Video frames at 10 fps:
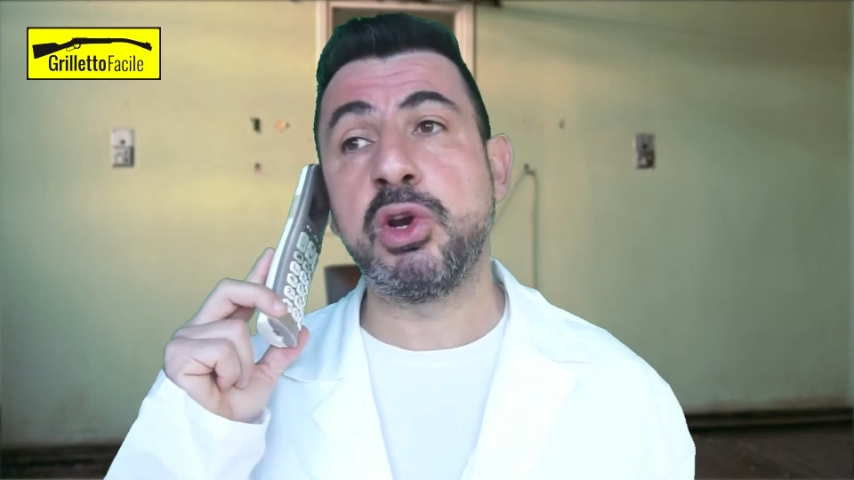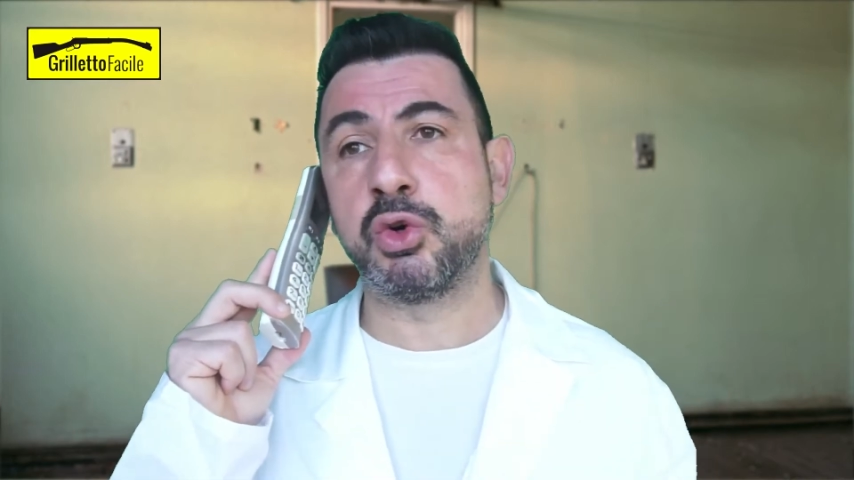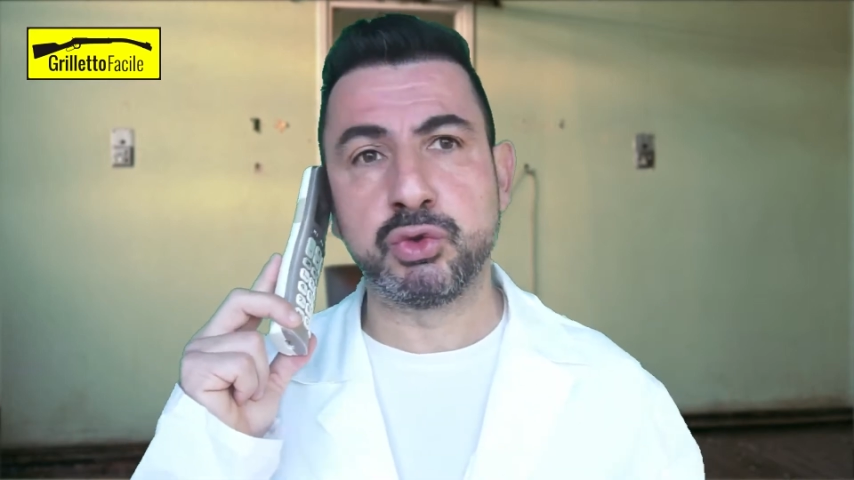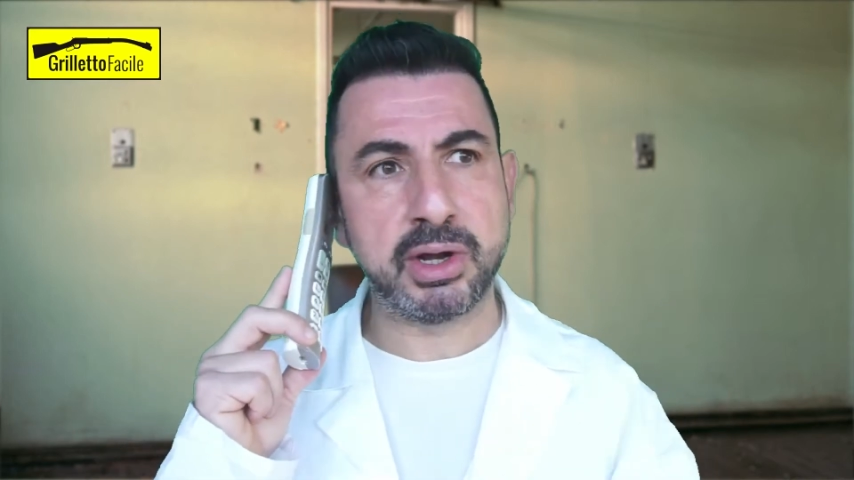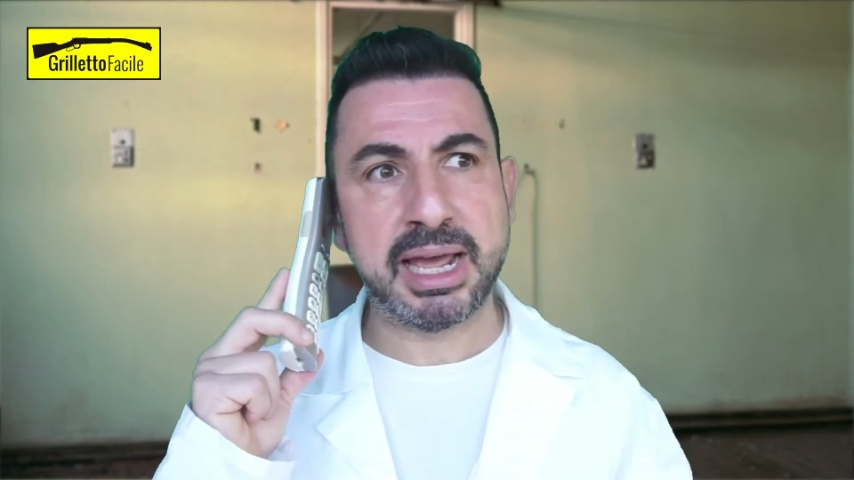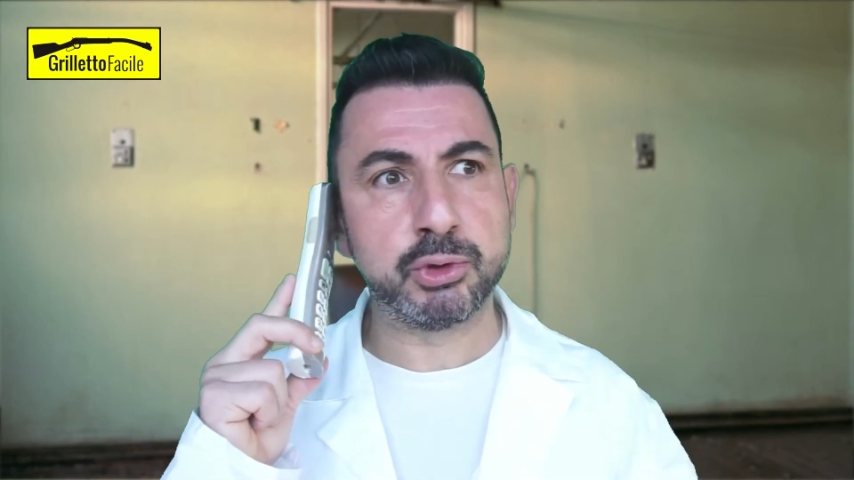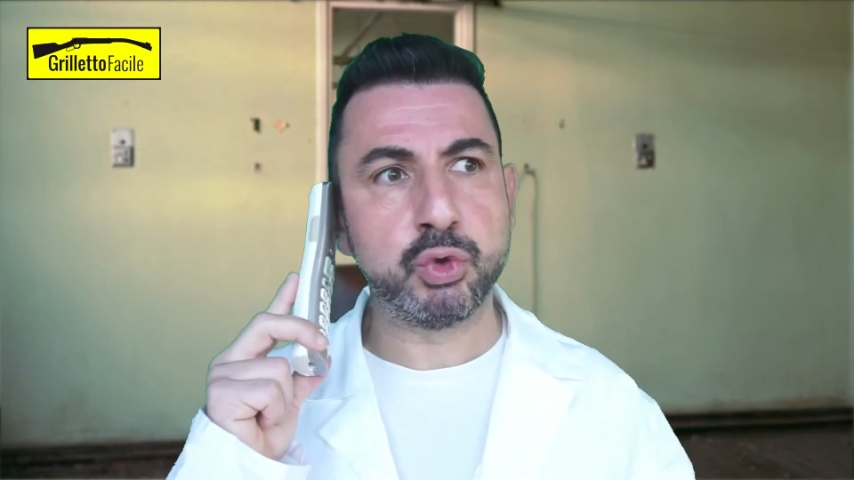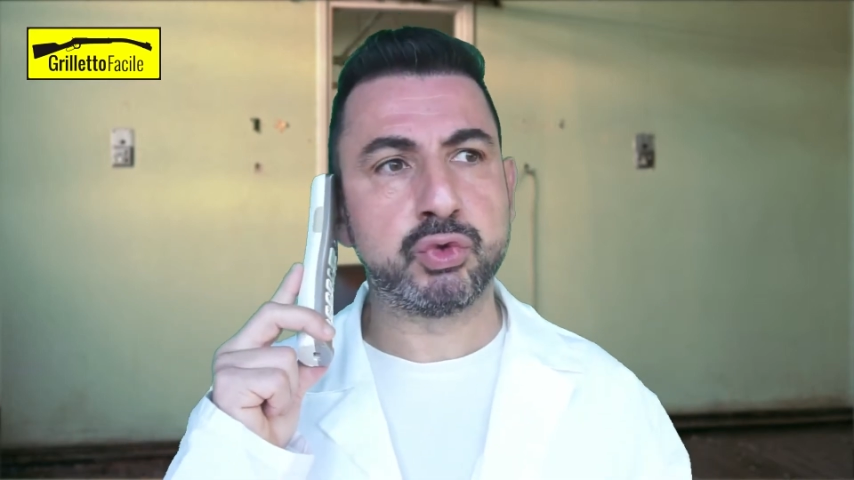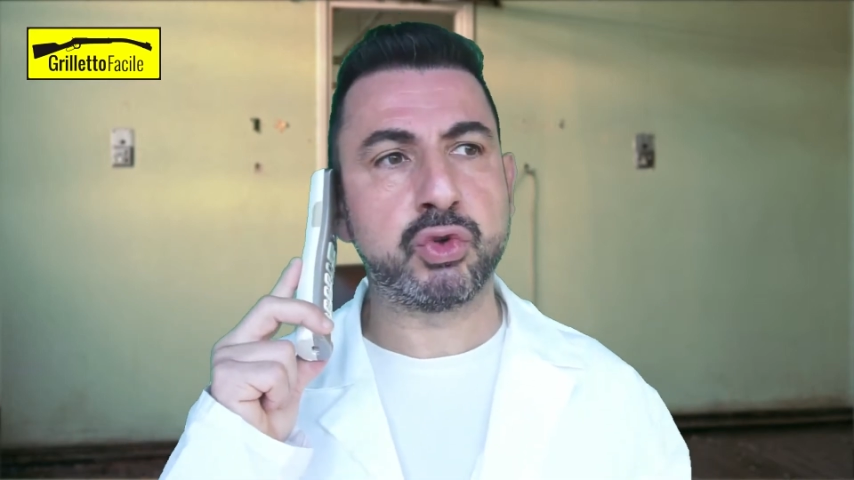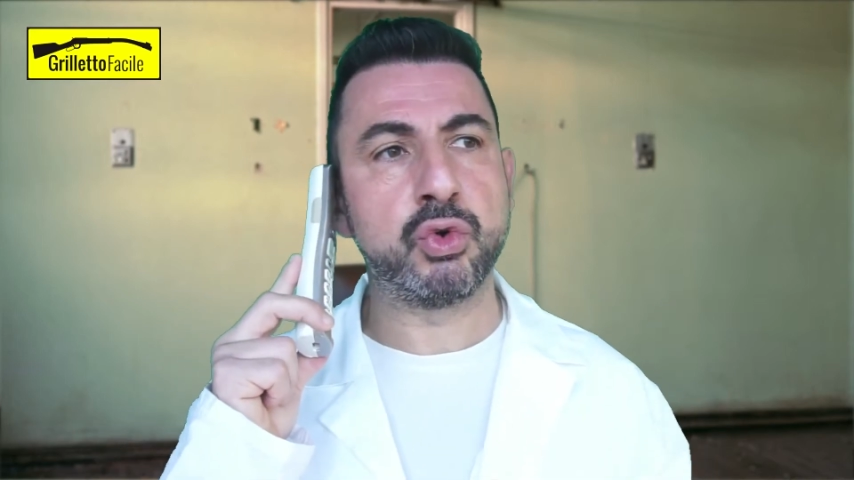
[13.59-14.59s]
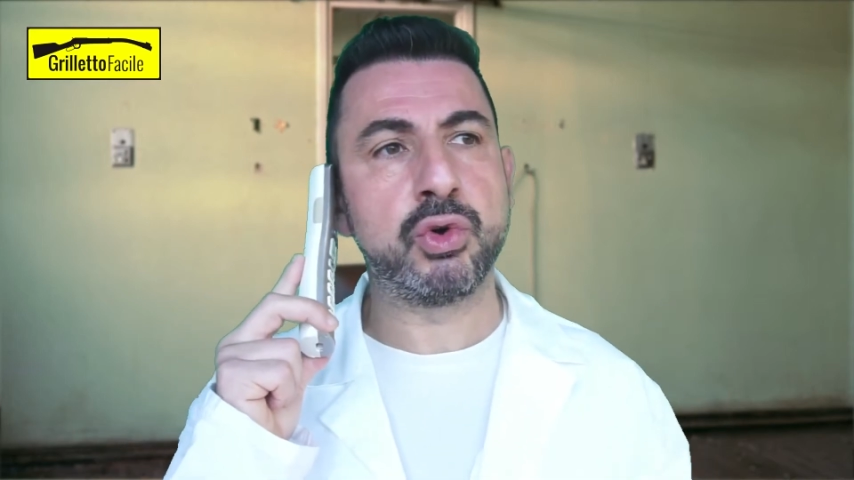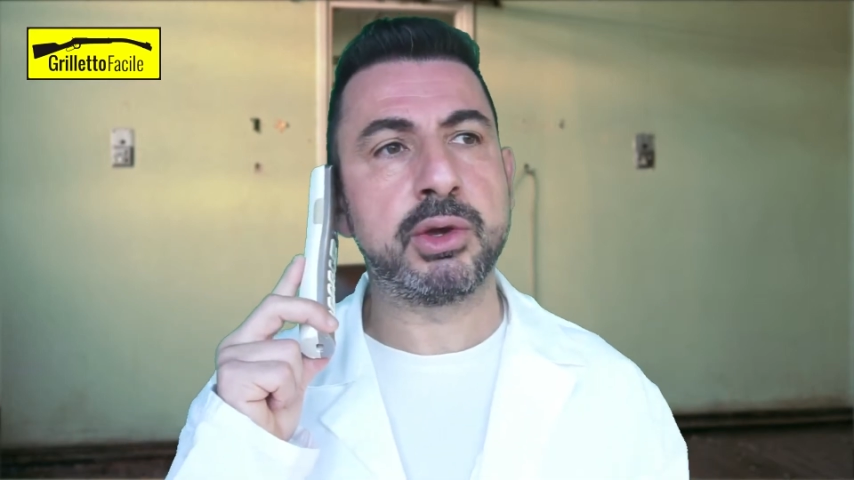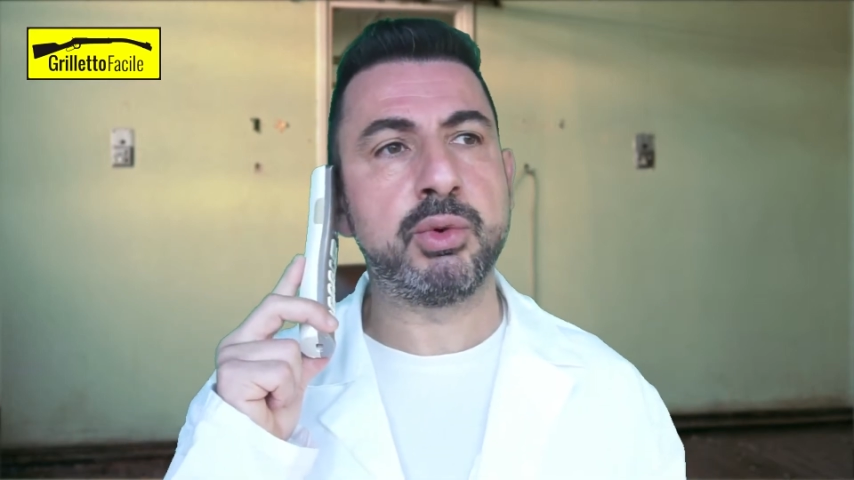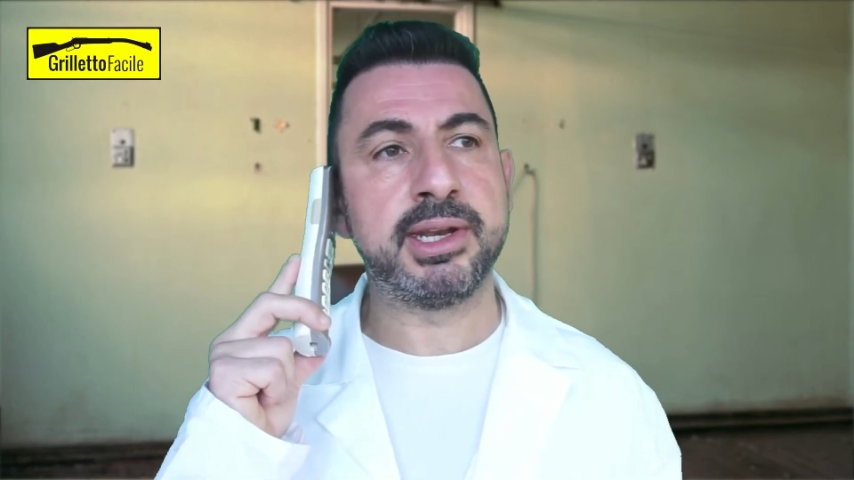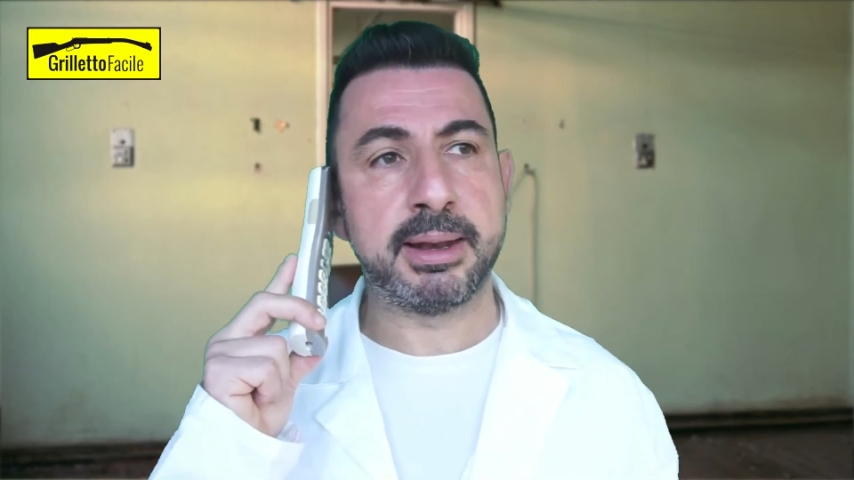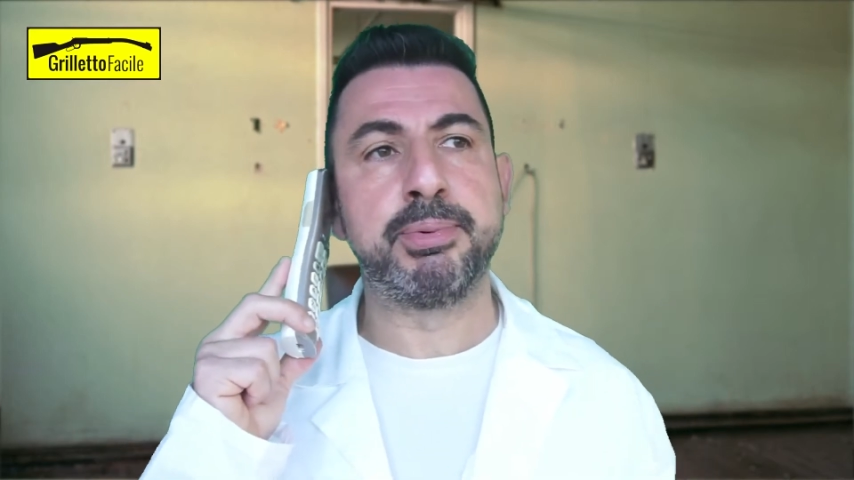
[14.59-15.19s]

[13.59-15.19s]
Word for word: controlliamo tutto noi qui nel